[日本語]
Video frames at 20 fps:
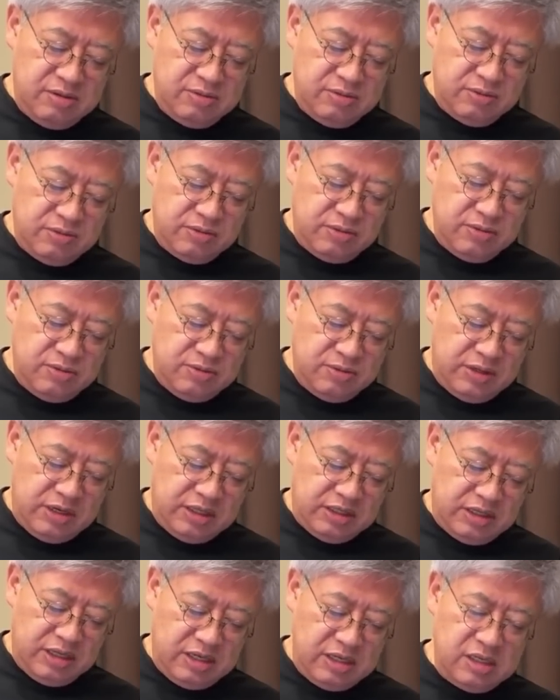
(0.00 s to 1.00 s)
この教
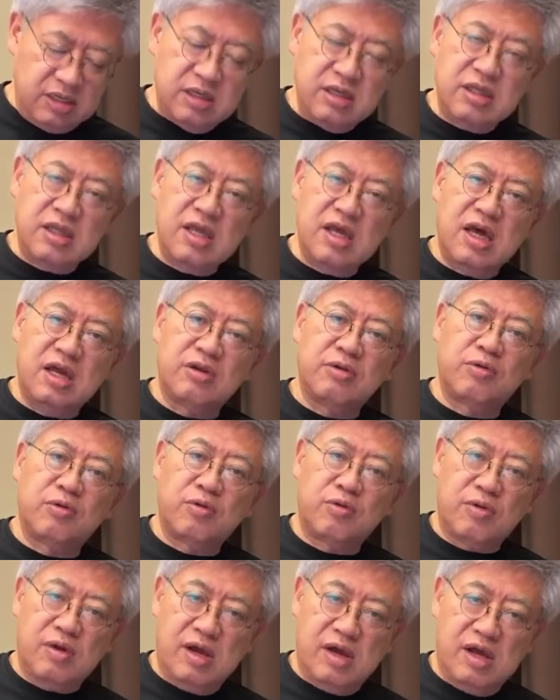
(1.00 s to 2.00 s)
科担任である
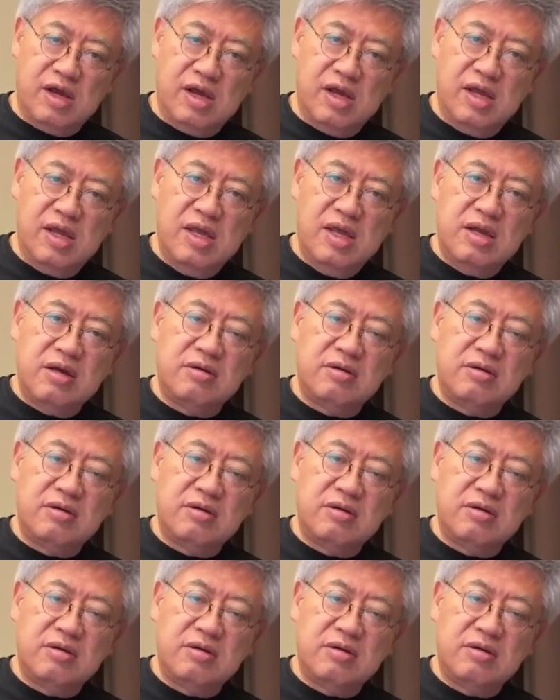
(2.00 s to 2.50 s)
とか、